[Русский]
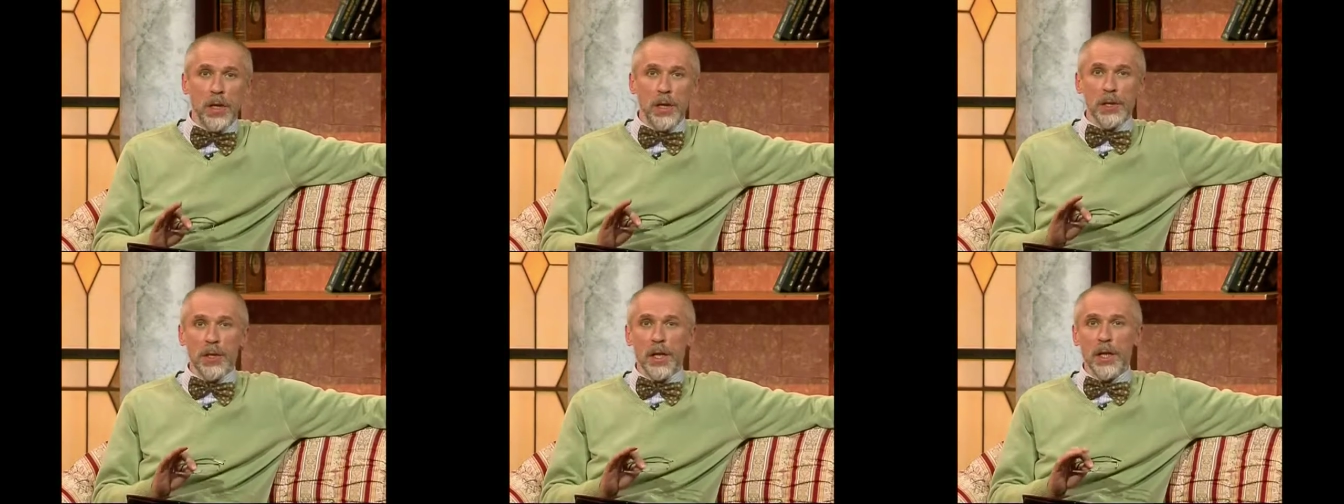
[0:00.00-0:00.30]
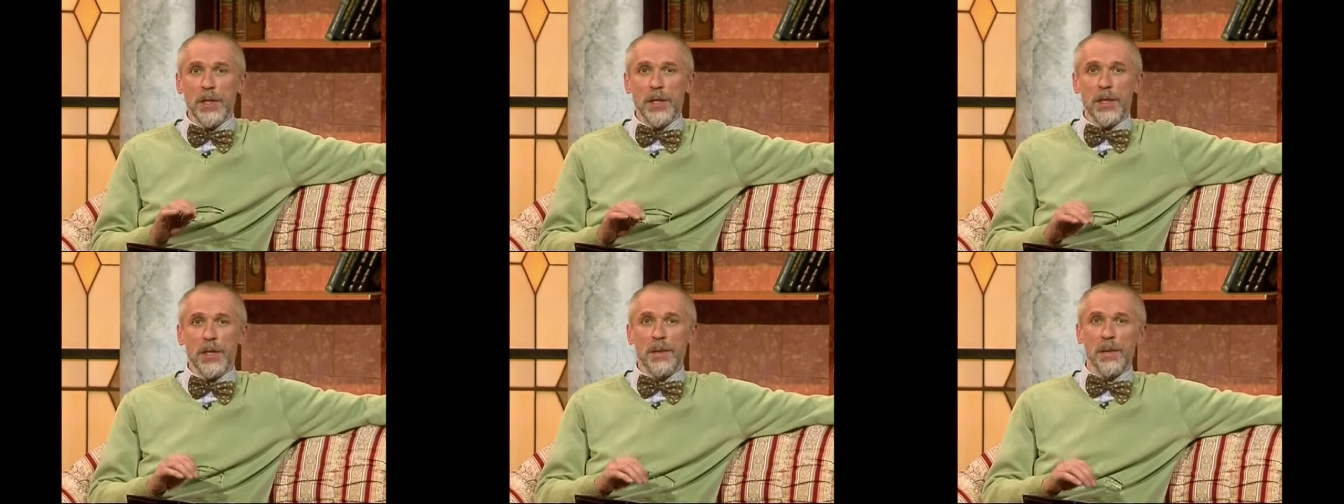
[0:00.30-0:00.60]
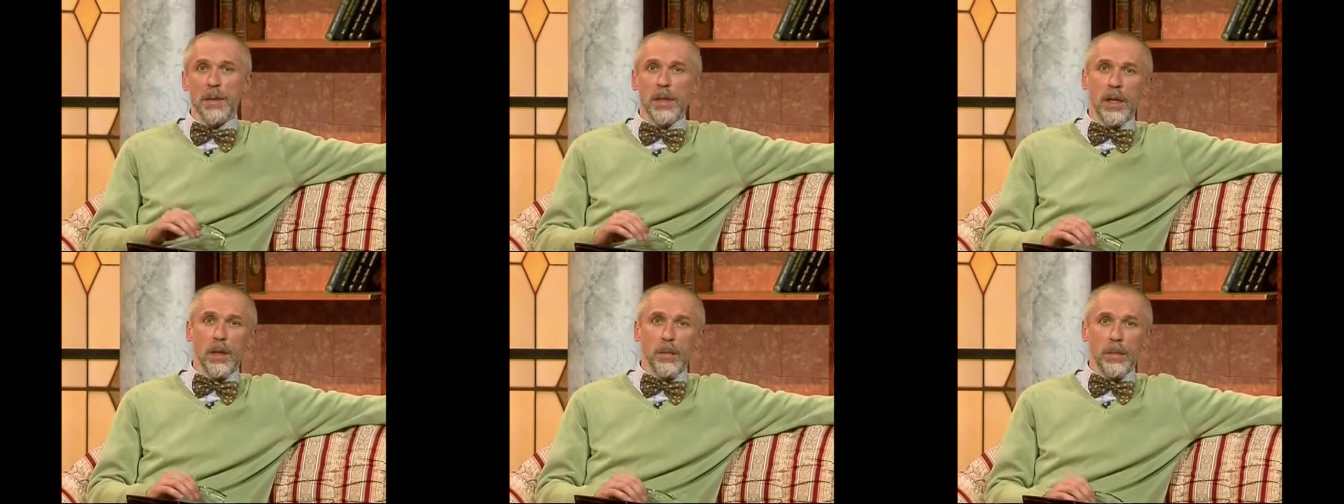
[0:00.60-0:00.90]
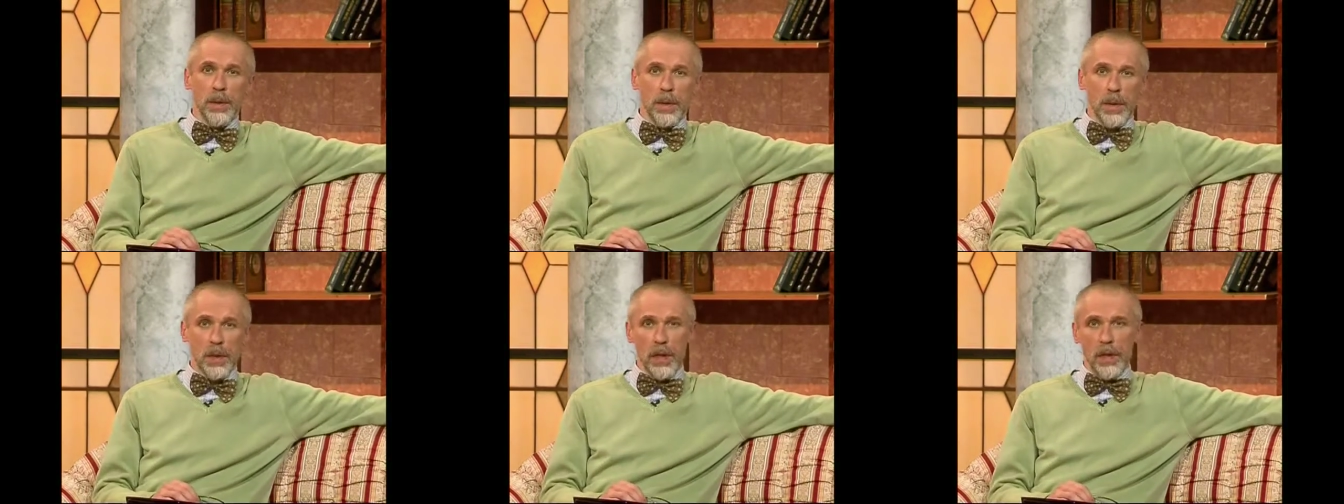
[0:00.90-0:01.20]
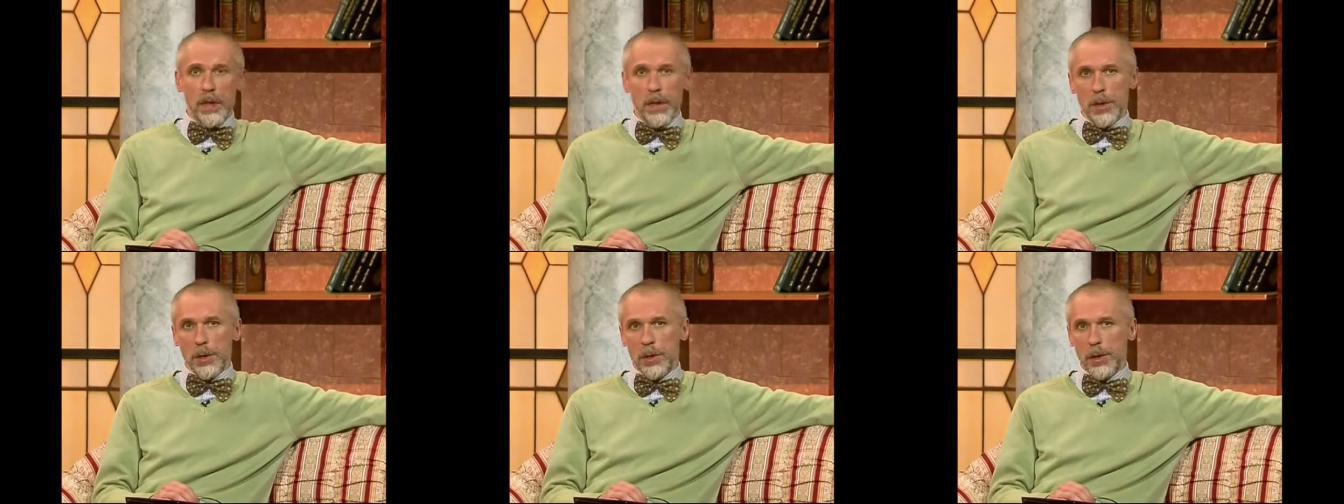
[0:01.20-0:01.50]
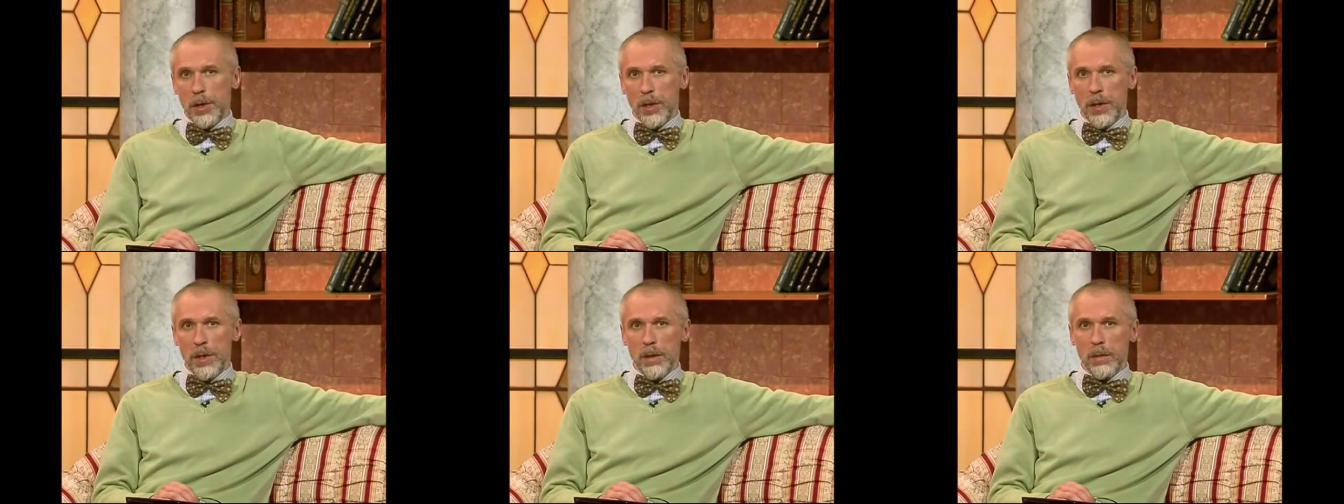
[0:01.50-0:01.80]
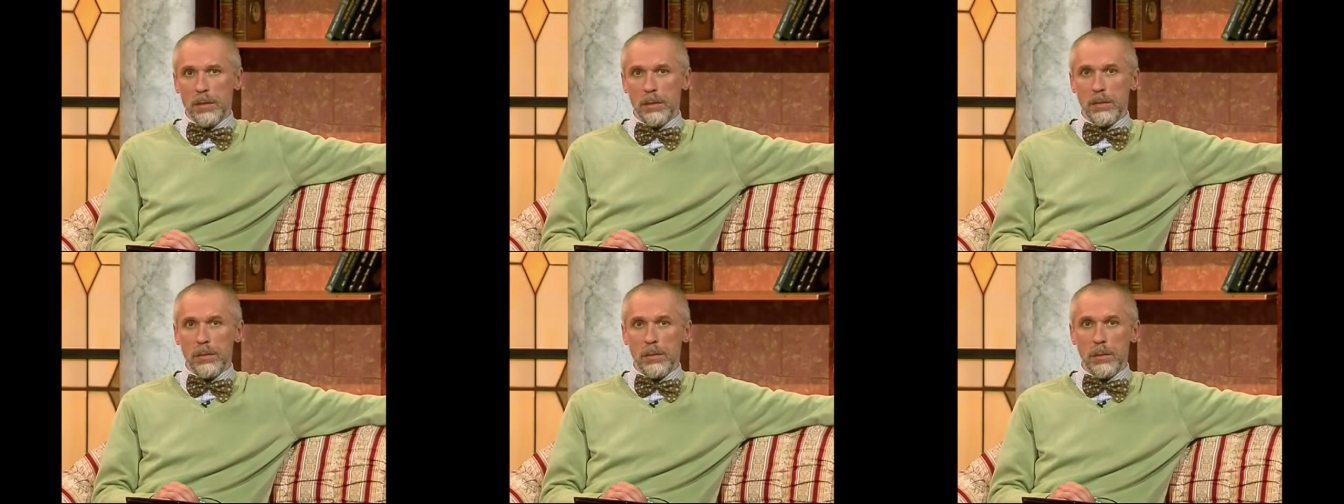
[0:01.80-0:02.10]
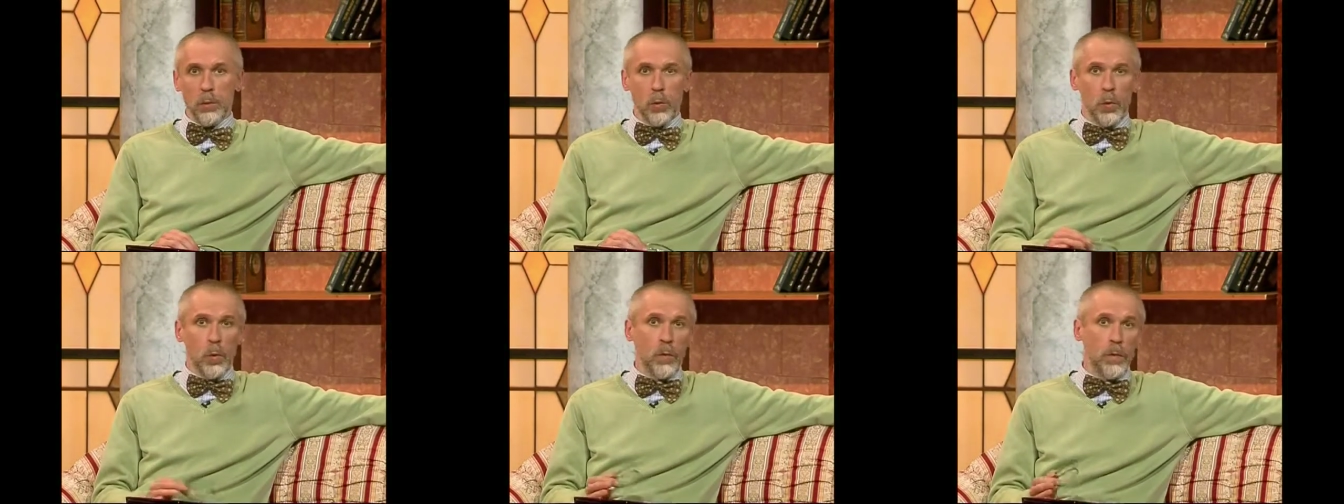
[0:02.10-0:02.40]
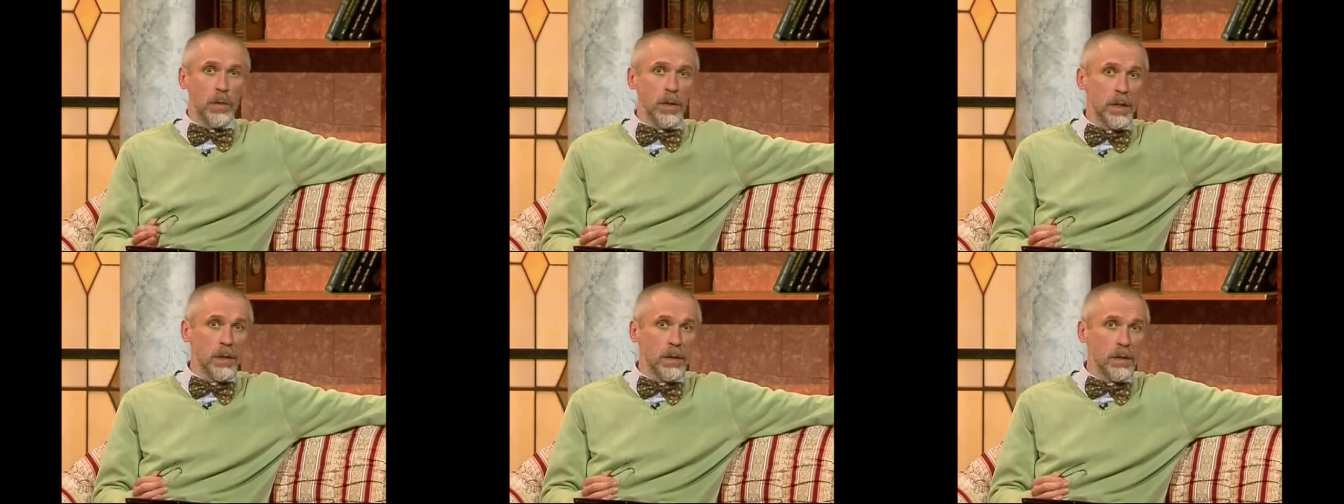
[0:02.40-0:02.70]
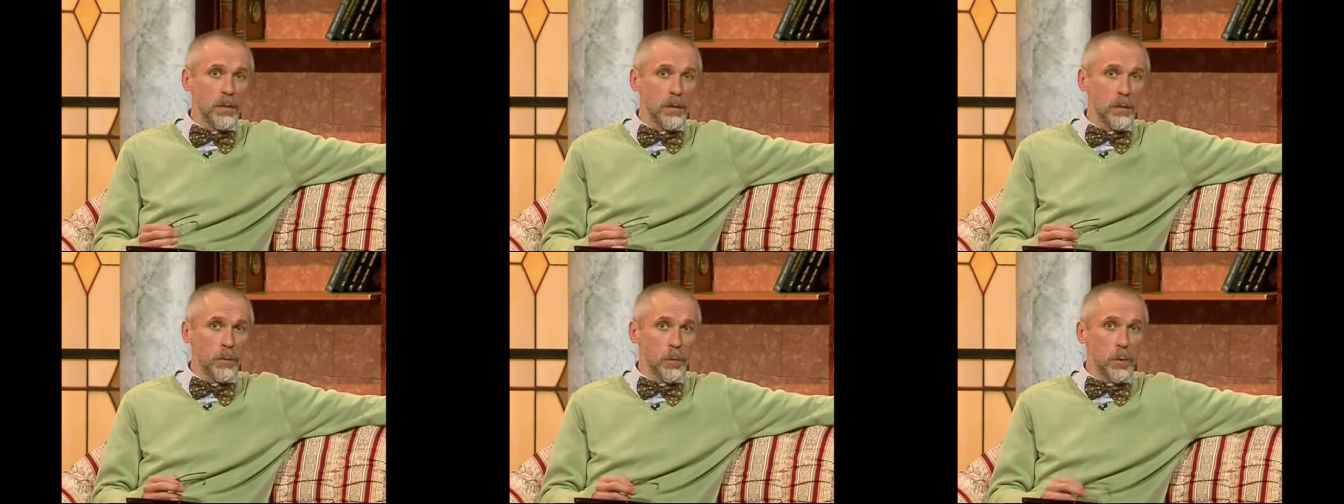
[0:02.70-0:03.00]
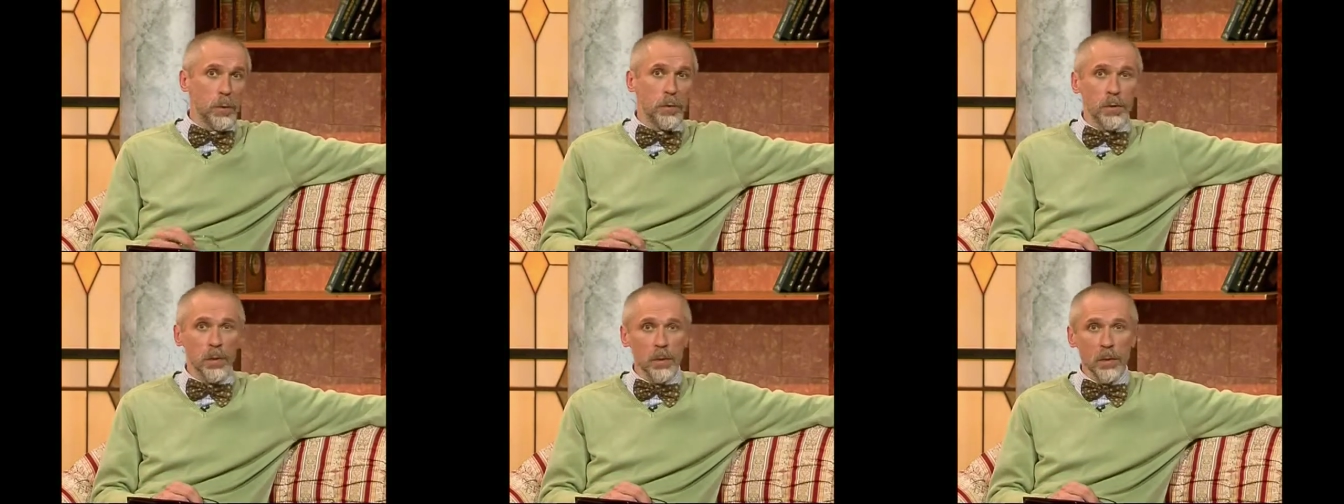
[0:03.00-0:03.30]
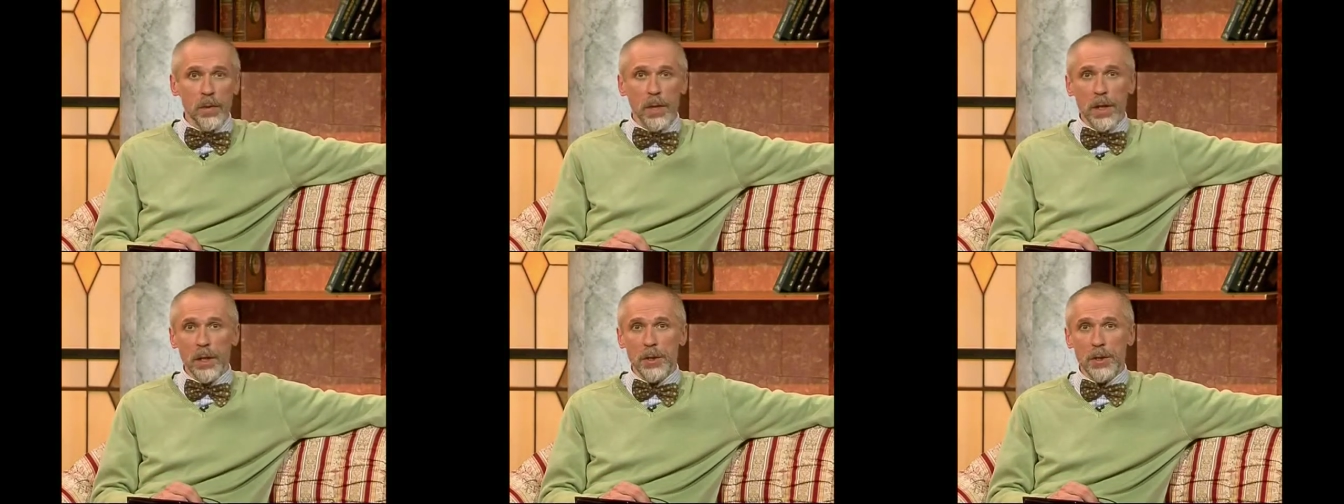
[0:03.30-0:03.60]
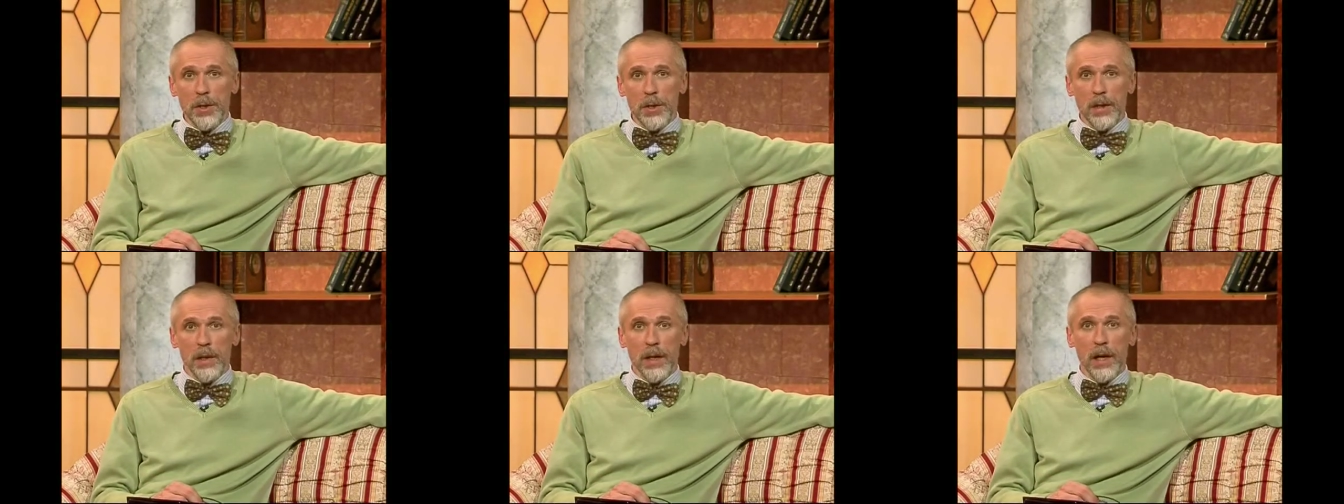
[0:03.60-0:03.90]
нажатиям на педали рычаги. Но, увы, вновь неудача.